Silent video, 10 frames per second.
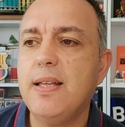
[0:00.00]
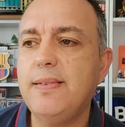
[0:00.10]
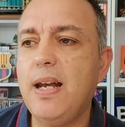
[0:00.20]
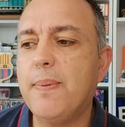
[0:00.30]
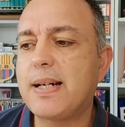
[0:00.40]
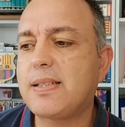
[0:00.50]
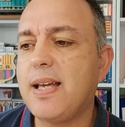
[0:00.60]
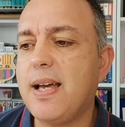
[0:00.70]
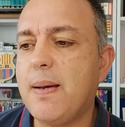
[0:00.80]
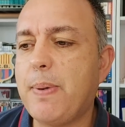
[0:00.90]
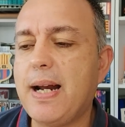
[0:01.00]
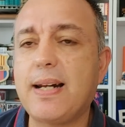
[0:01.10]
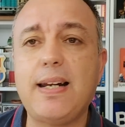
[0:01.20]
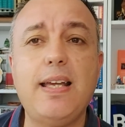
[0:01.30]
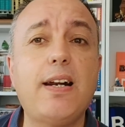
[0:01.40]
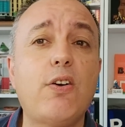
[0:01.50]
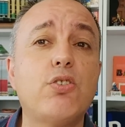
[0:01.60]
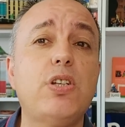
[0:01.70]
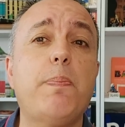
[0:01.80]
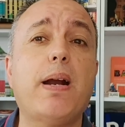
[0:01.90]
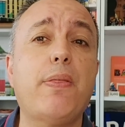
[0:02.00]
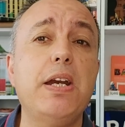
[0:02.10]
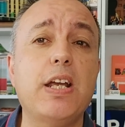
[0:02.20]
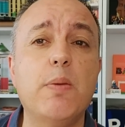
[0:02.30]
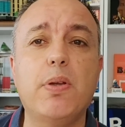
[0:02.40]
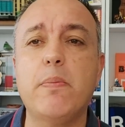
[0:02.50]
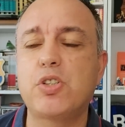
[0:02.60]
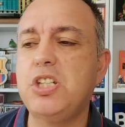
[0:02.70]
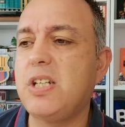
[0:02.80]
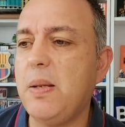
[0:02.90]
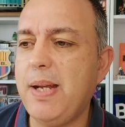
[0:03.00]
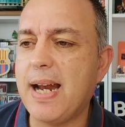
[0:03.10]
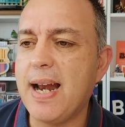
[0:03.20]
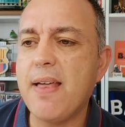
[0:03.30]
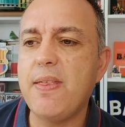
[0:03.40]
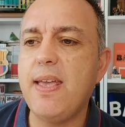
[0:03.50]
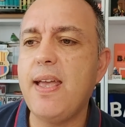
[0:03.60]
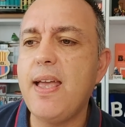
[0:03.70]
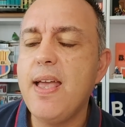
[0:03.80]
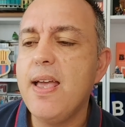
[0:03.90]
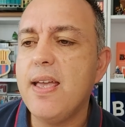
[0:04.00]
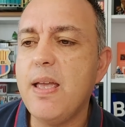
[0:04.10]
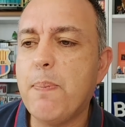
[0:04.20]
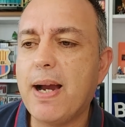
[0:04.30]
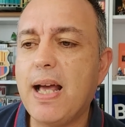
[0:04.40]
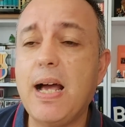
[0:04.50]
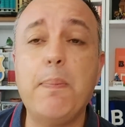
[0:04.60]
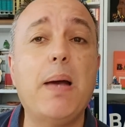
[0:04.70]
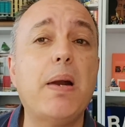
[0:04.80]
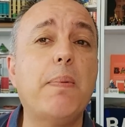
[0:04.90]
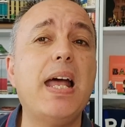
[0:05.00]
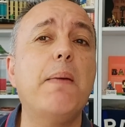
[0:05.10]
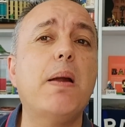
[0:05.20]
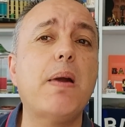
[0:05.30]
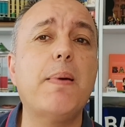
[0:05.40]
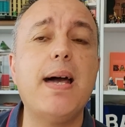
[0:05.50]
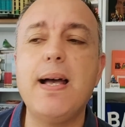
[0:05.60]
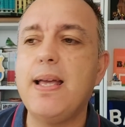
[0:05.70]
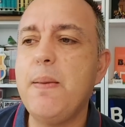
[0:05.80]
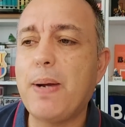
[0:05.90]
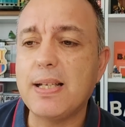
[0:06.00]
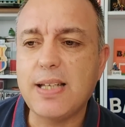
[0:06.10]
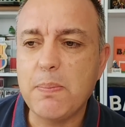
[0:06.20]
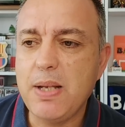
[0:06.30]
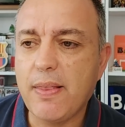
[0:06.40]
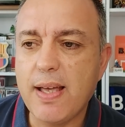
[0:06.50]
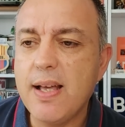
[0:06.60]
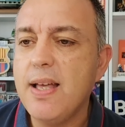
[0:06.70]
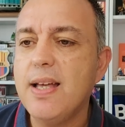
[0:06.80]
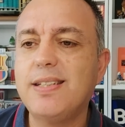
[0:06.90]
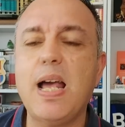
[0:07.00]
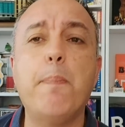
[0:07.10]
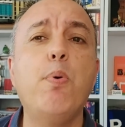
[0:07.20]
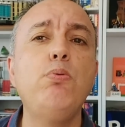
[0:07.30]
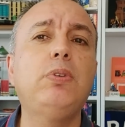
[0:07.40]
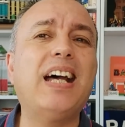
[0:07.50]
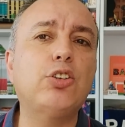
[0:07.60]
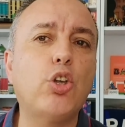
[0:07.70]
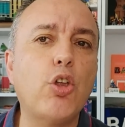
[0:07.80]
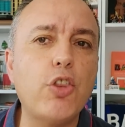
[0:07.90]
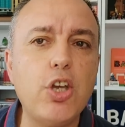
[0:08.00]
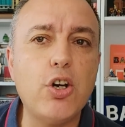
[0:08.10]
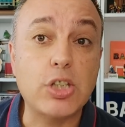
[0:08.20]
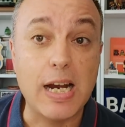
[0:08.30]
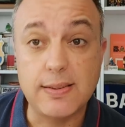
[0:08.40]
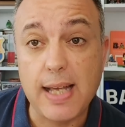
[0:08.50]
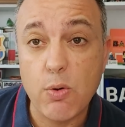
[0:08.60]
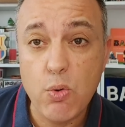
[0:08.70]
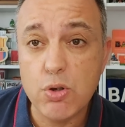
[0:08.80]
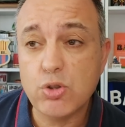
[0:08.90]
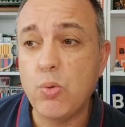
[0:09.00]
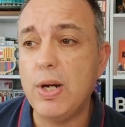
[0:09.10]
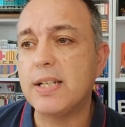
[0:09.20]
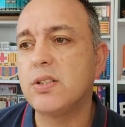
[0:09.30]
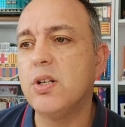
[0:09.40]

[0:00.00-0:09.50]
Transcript: del Barça, para reírnos y para decir que no podemos inscribir a nadie, y para bla, bla, bla, bla, bla, bla, ¿eh? para echar mierda, se apunta a todo Dios, hasta algunos culés,